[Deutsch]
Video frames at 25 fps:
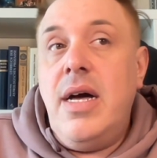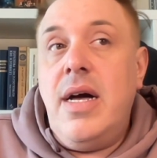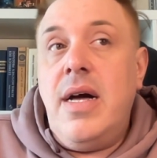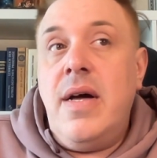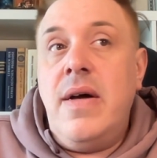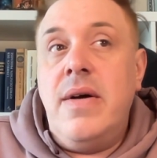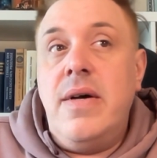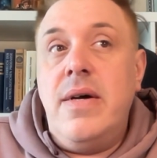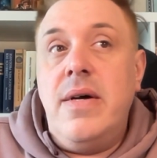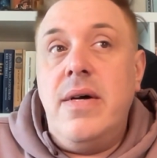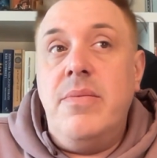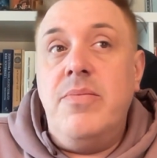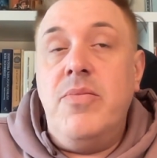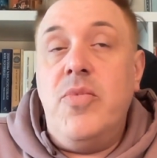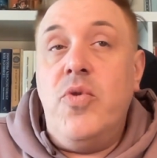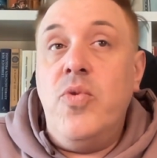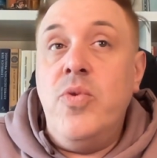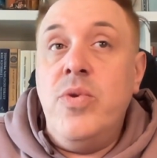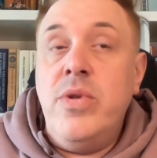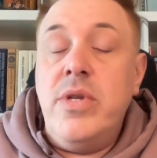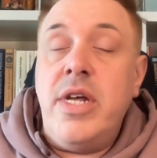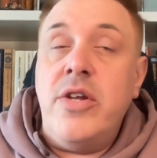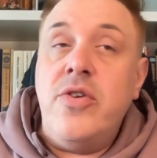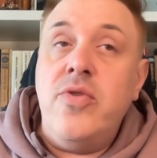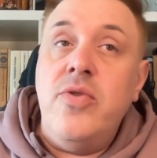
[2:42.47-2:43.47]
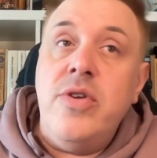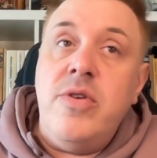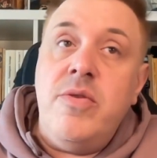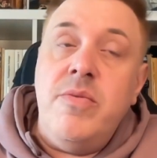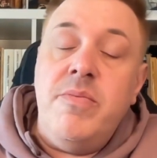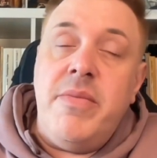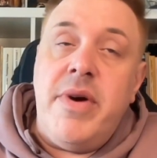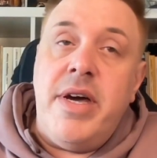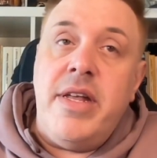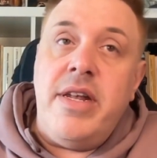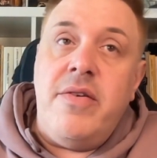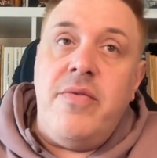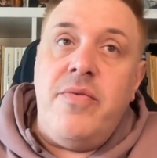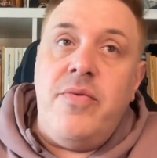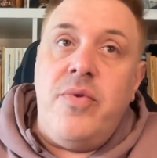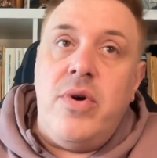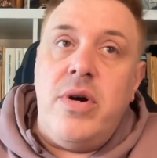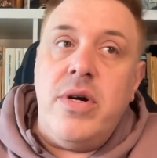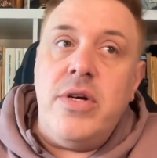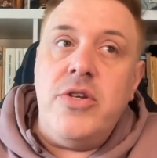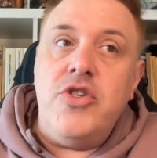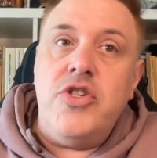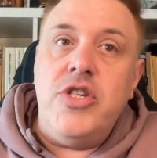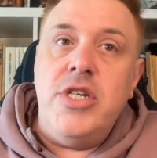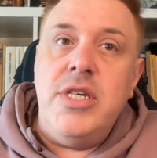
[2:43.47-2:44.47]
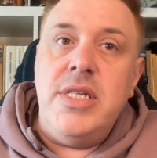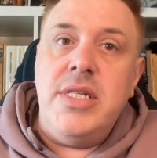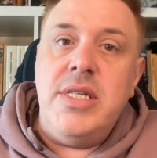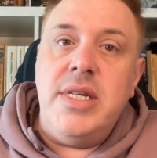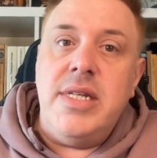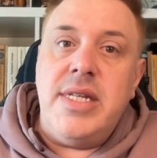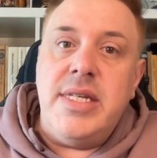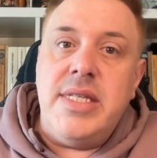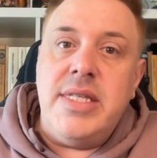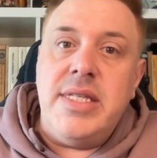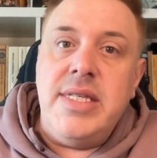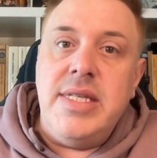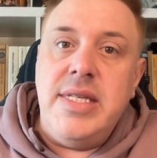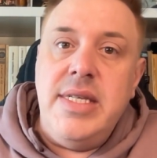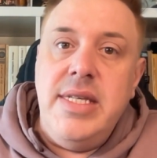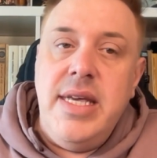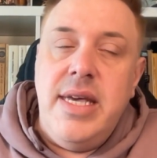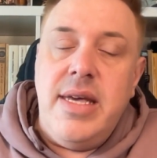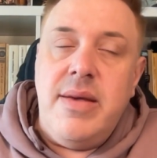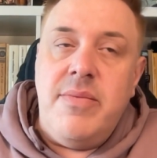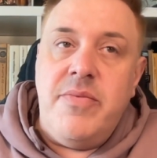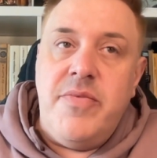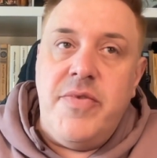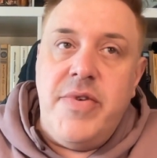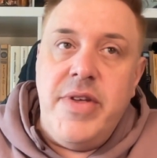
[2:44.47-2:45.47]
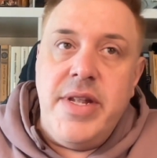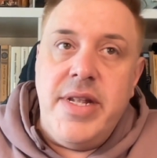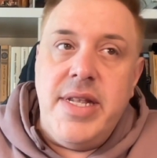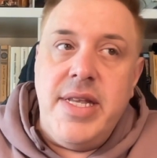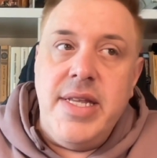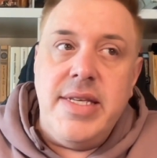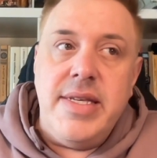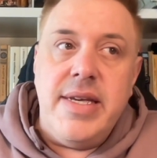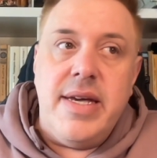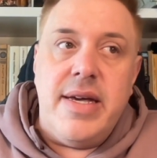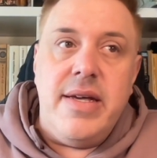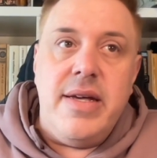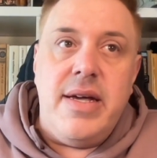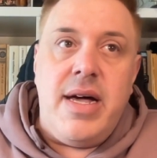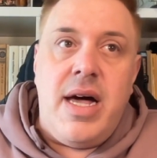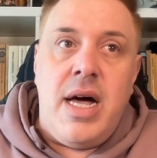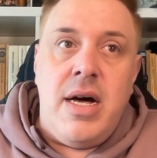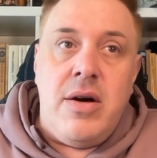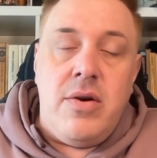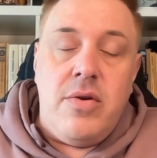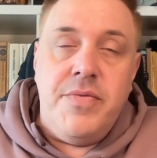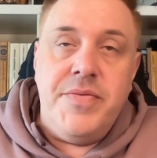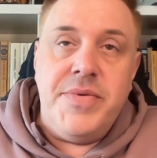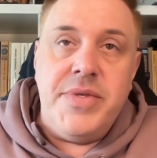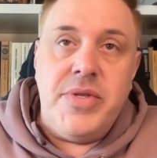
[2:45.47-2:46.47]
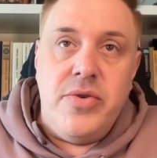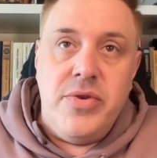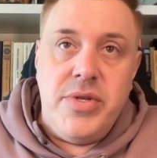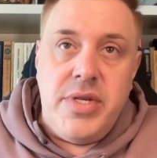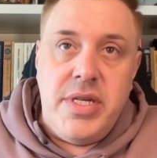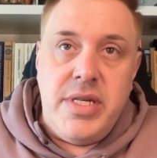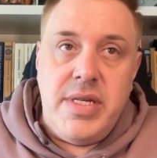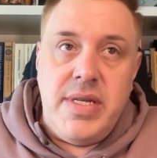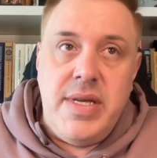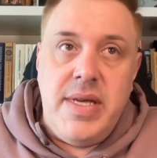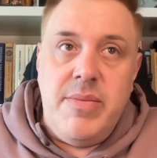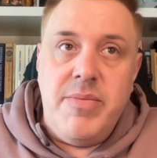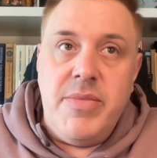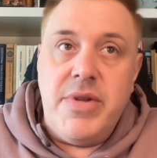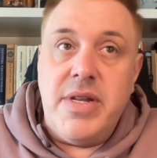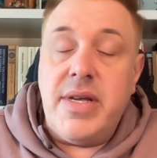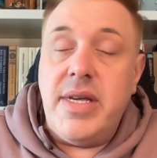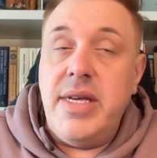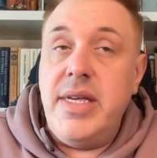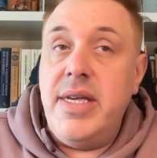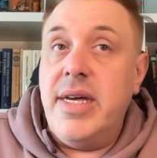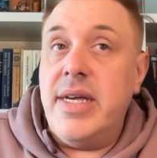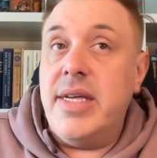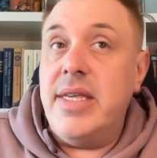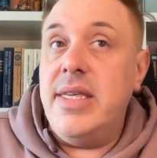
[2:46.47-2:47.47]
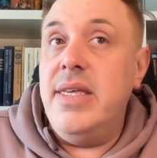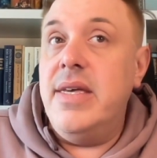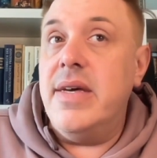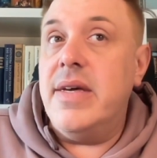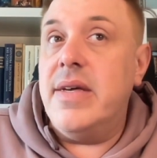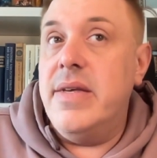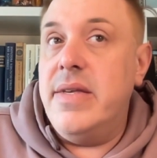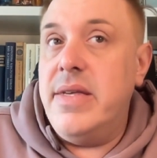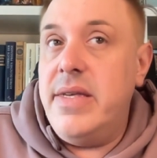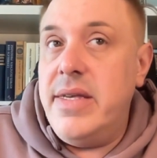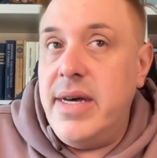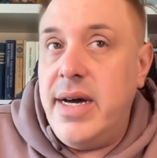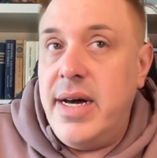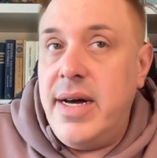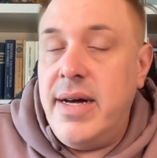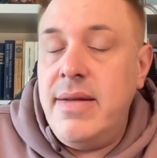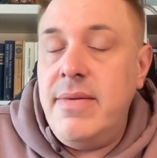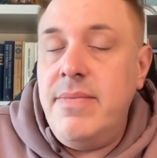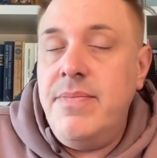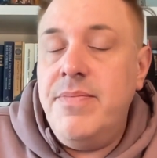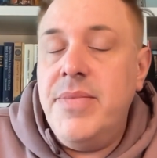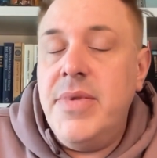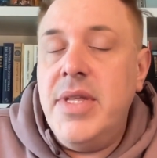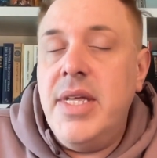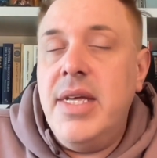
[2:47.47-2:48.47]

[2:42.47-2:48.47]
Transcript: Ähm, und natürlich mit meiner Vorgeschichte, dass ich hier empfindlicher auf solche Themen reagiere, ja.